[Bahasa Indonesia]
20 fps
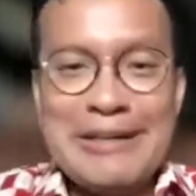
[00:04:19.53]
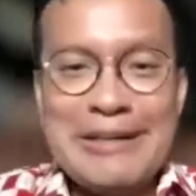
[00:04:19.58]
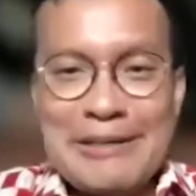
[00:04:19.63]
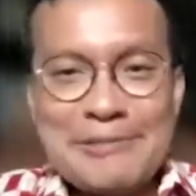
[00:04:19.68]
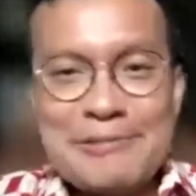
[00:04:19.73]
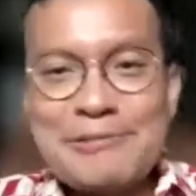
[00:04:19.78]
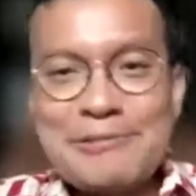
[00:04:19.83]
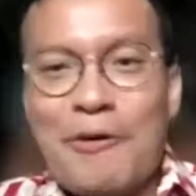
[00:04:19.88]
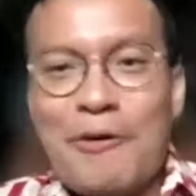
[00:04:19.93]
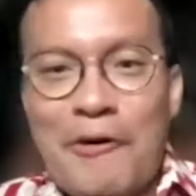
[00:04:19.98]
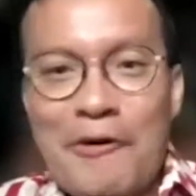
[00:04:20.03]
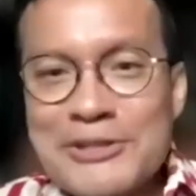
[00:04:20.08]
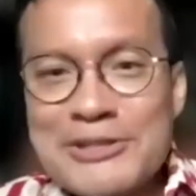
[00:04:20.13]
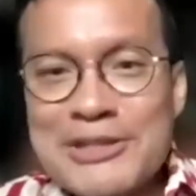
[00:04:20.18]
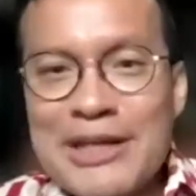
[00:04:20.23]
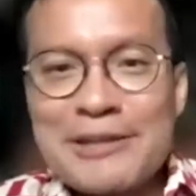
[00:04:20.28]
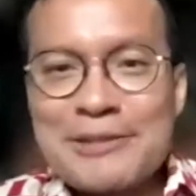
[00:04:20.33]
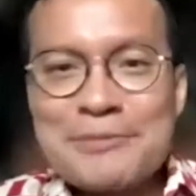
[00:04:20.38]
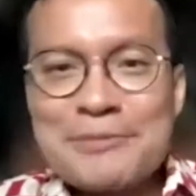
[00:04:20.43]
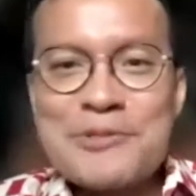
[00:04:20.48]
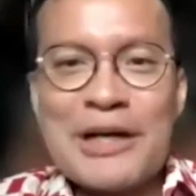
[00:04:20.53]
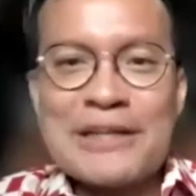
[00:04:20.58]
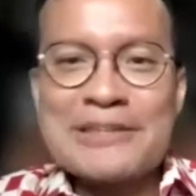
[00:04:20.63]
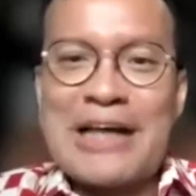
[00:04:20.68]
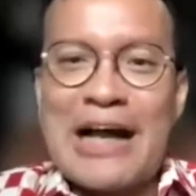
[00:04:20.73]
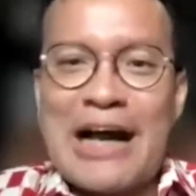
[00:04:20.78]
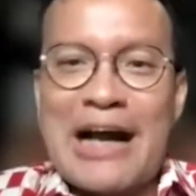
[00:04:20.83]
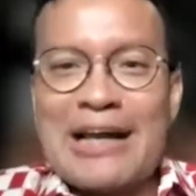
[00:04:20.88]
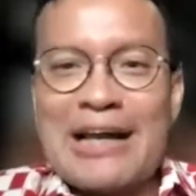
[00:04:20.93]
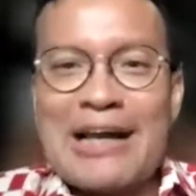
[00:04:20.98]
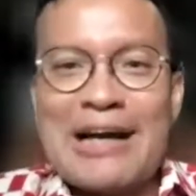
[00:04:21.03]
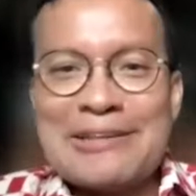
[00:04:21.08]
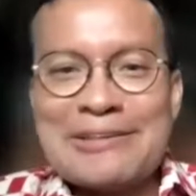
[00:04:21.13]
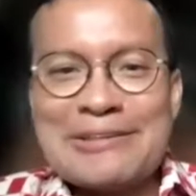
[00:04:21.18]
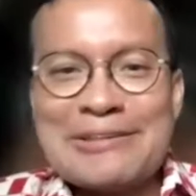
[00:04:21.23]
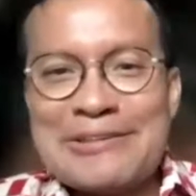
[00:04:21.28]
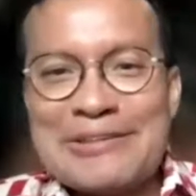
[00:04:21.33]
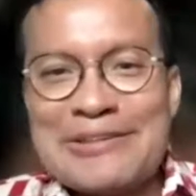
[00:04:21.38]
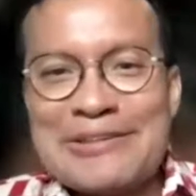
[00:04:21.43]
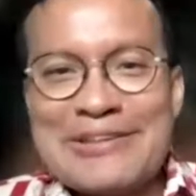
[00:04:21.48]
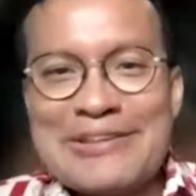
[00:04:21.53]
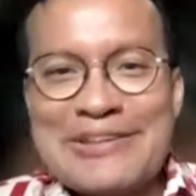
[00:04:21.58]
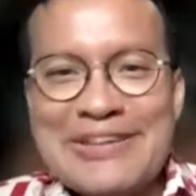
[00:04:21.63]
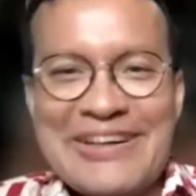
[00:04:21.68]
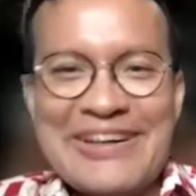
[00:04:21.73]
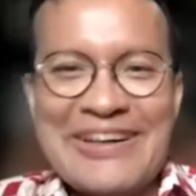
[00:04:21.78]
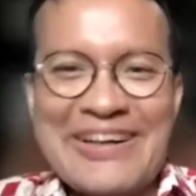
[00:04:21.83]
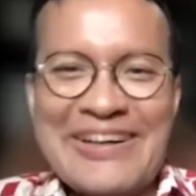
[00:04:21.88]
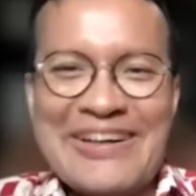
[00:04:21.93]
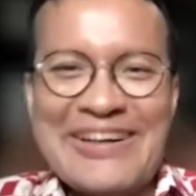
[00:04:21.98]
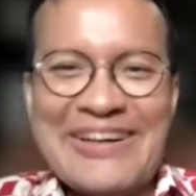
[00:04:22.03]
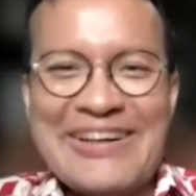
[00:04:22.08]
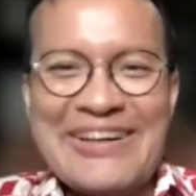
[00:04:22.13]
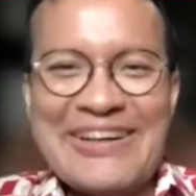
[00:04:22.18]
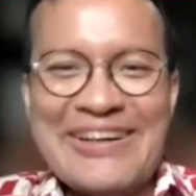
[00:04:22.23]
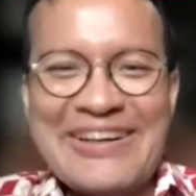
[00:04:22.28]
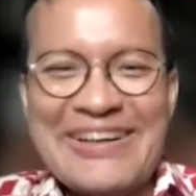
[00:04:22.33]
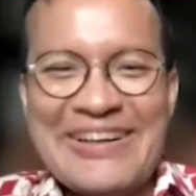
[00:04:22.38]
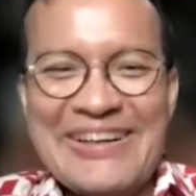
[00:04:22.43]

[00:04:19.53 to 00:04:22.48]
Itu dosa, itu bukan salah itu. Karena sebenarnya